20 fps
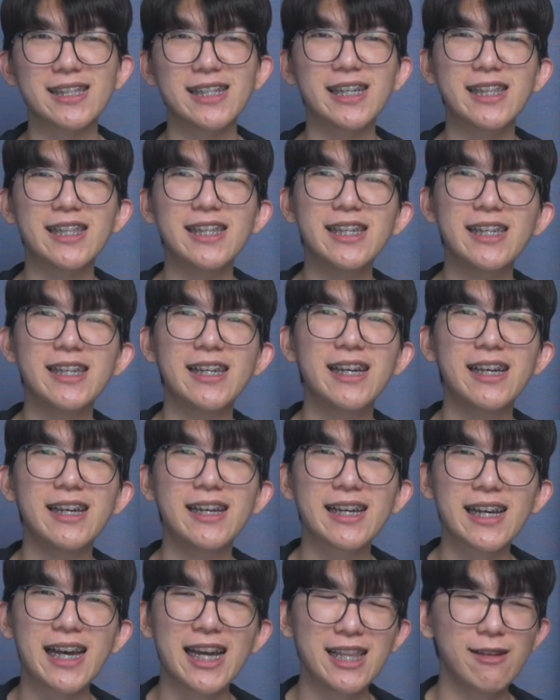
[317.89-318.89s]
Jadi,
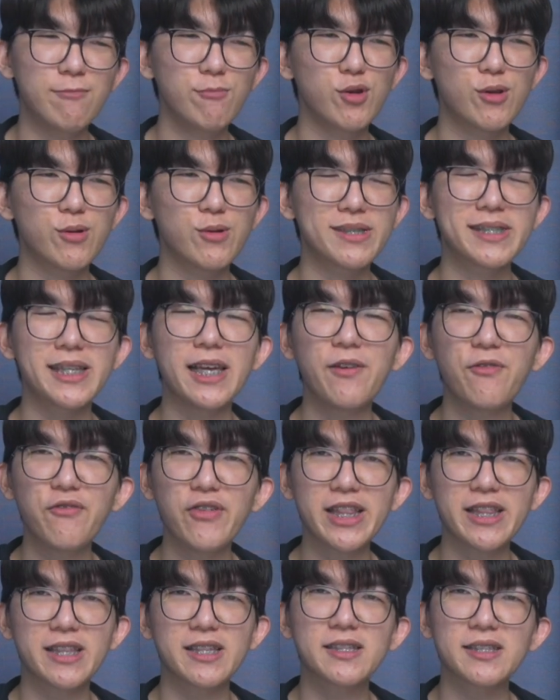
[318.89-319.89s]
kalian butuh stay
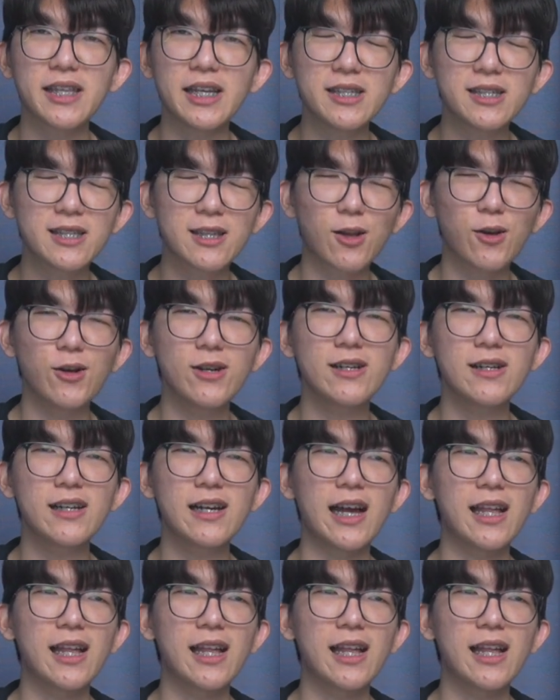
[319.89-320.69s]
fit, stay strong.